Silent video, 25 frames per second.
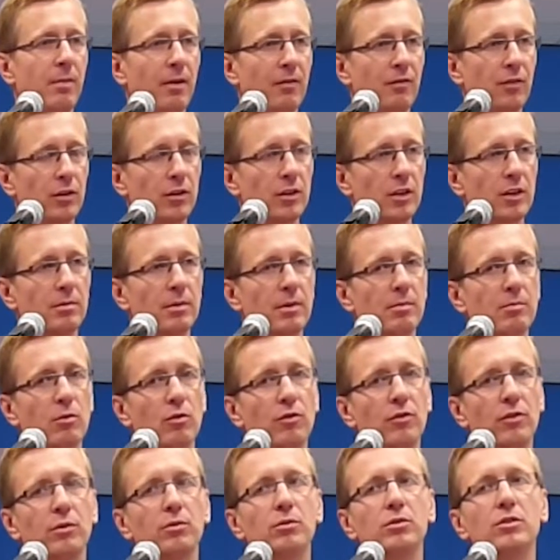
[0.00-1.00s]
Do
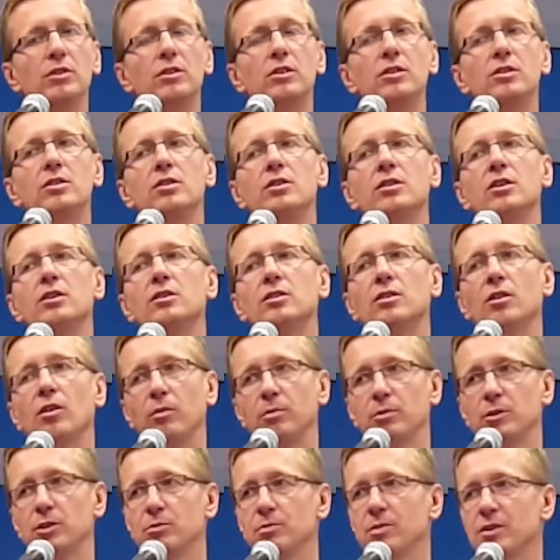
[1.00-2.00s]
niezbawionych bym mówił:
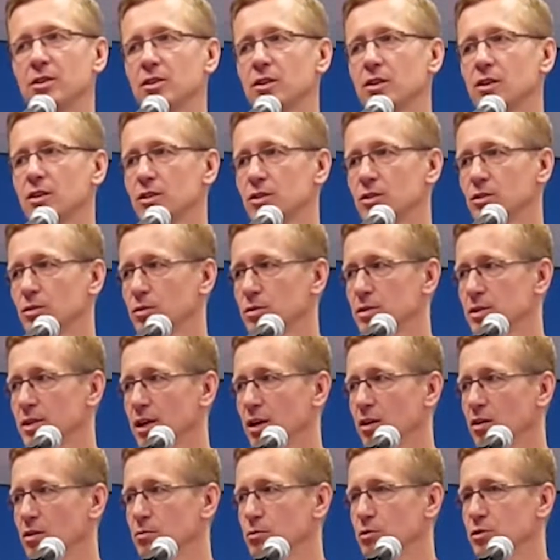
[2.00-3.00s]
Nic nie zrobisz bez
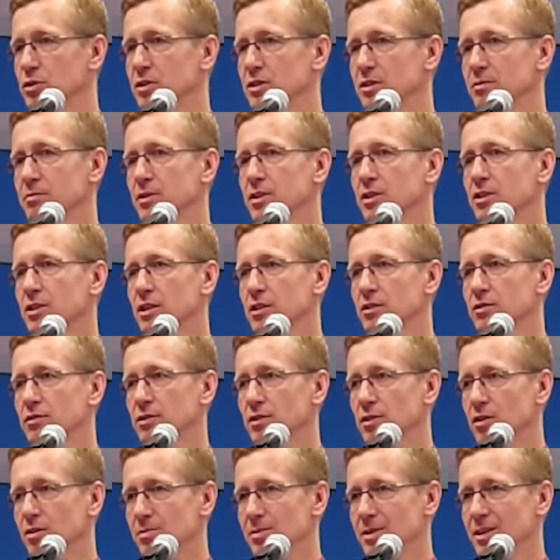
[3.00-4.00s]
Chrystusa. On musi
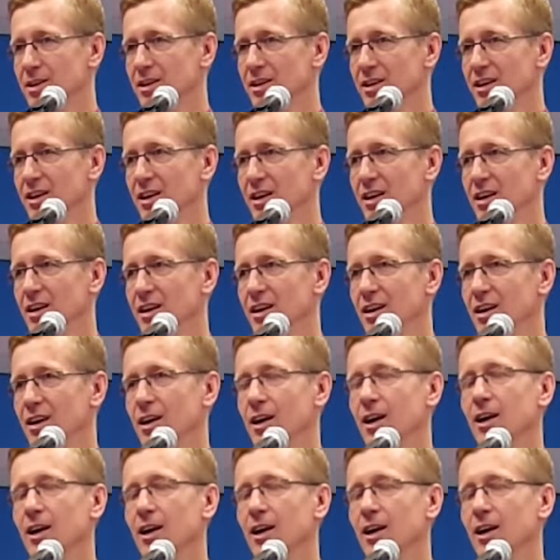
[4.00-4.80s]
zamieszkać w tobie,